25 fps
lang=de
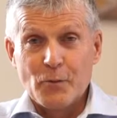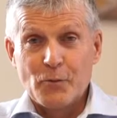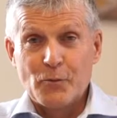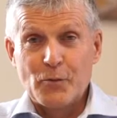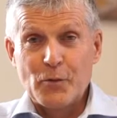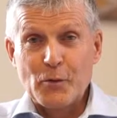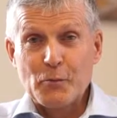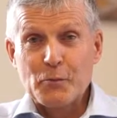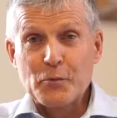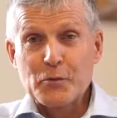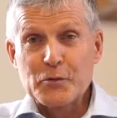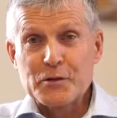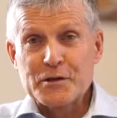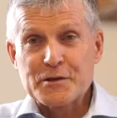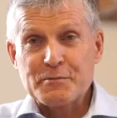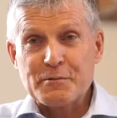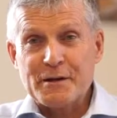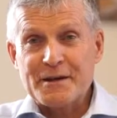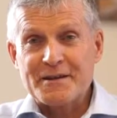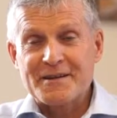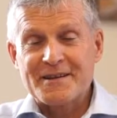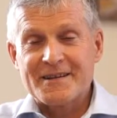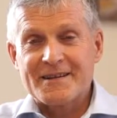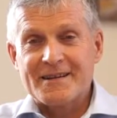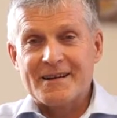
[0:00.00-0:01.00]

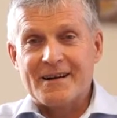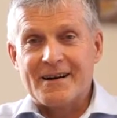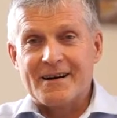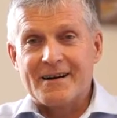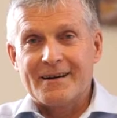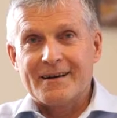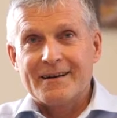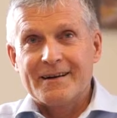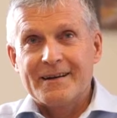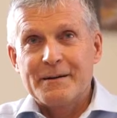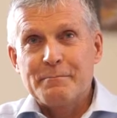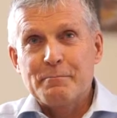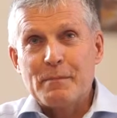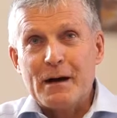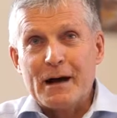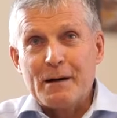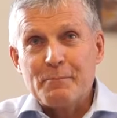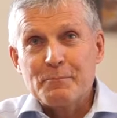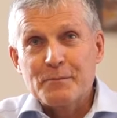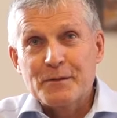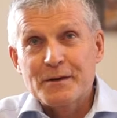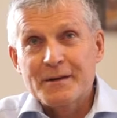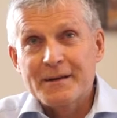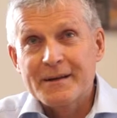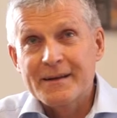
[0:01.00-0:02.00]
25 Jahre im
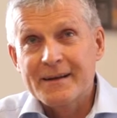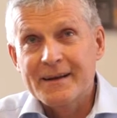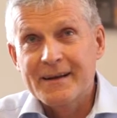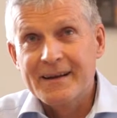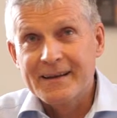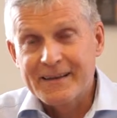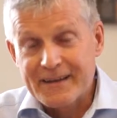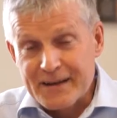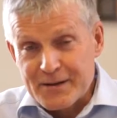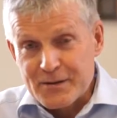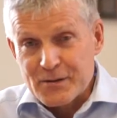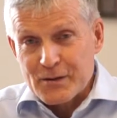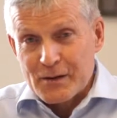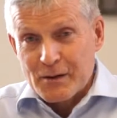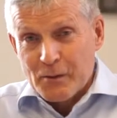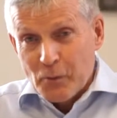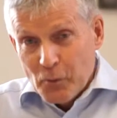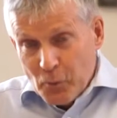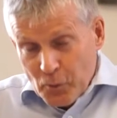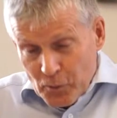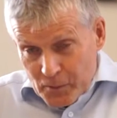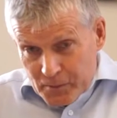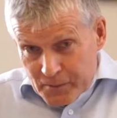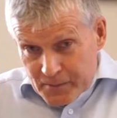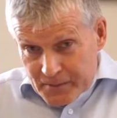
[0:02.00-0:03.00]
Amt des,
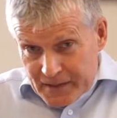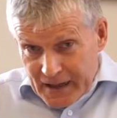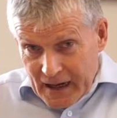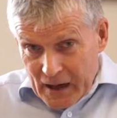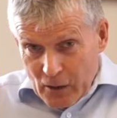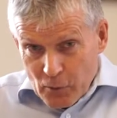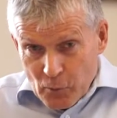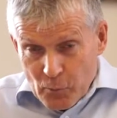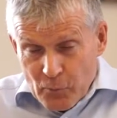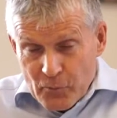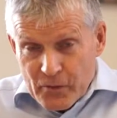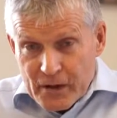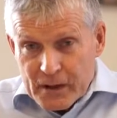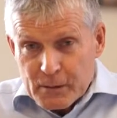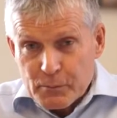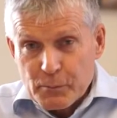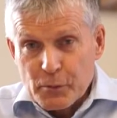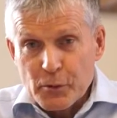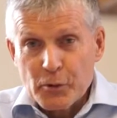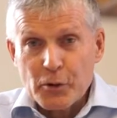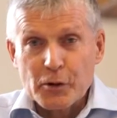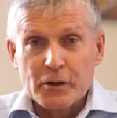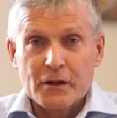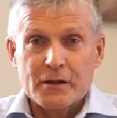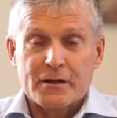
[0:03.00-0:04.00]
der
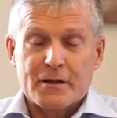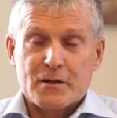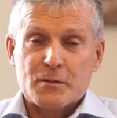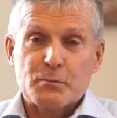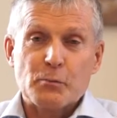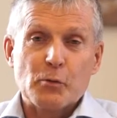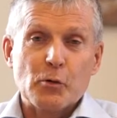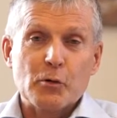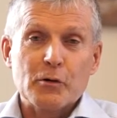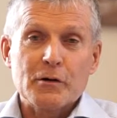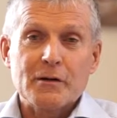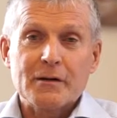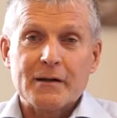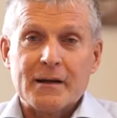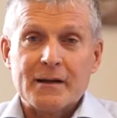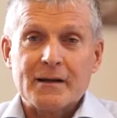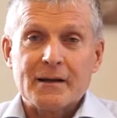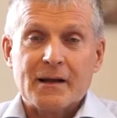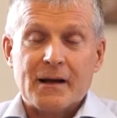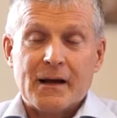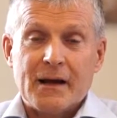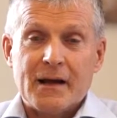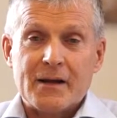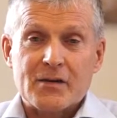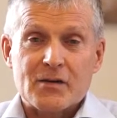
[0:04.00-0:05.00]
Umweltbehörde des
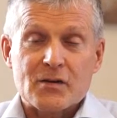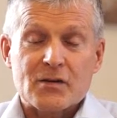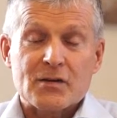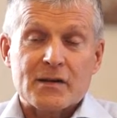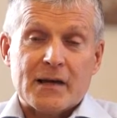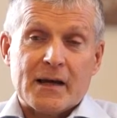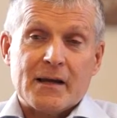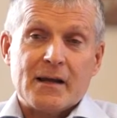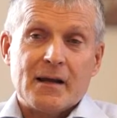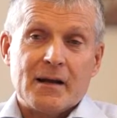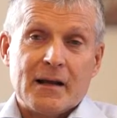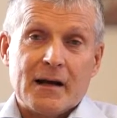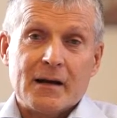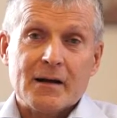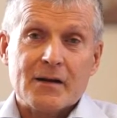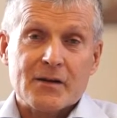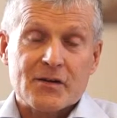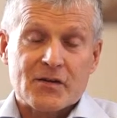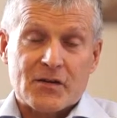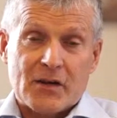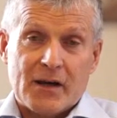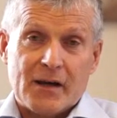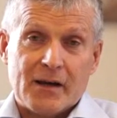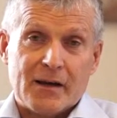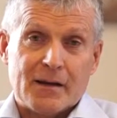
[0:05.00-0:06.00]
Burgenlandkreises, eine lange
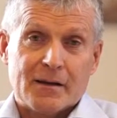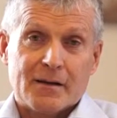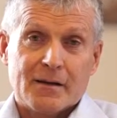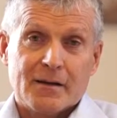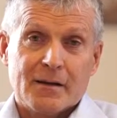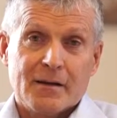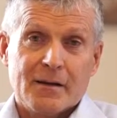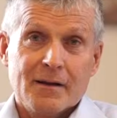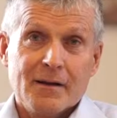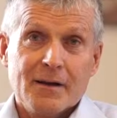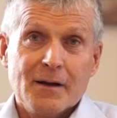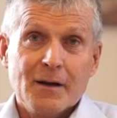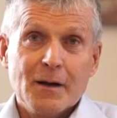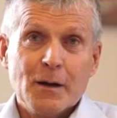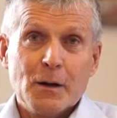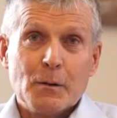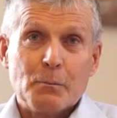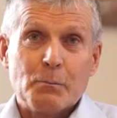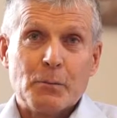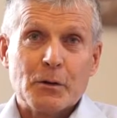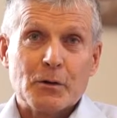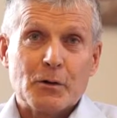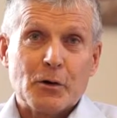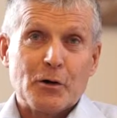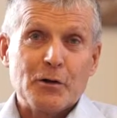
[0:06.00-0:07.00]
Zeit.
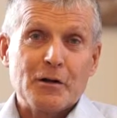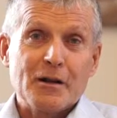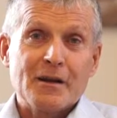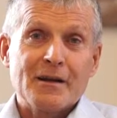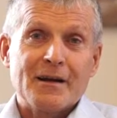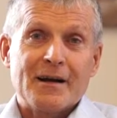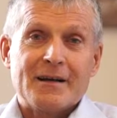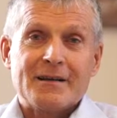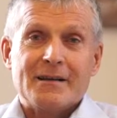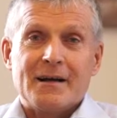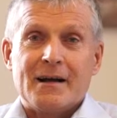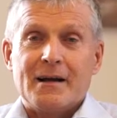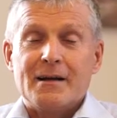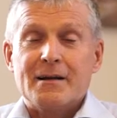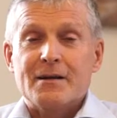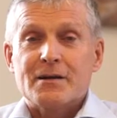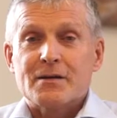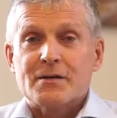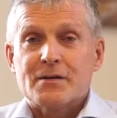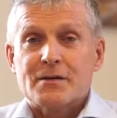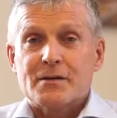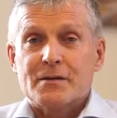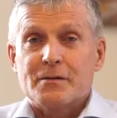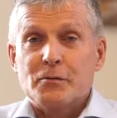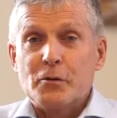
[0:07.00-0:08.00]
Begonnen hat
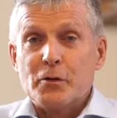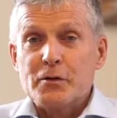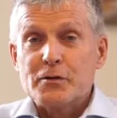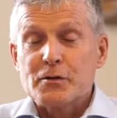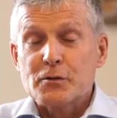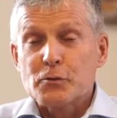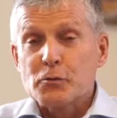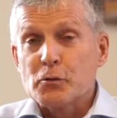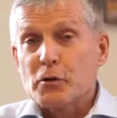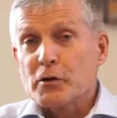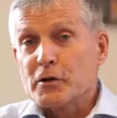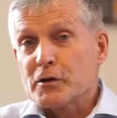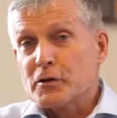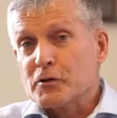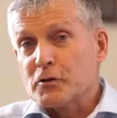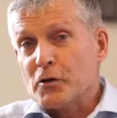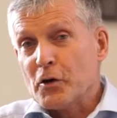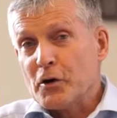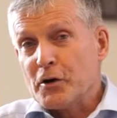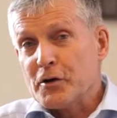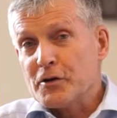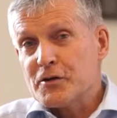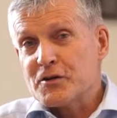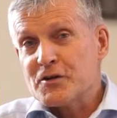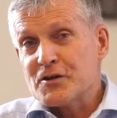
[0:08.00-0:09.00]
alles
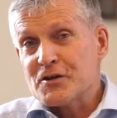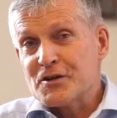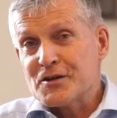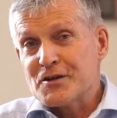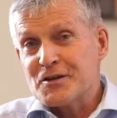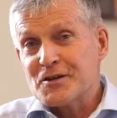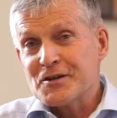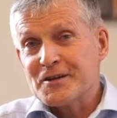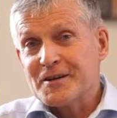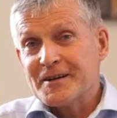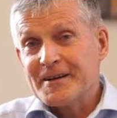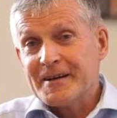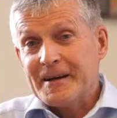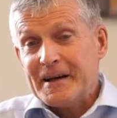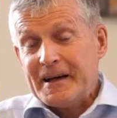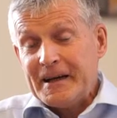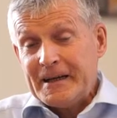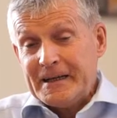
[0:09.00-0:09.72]
1990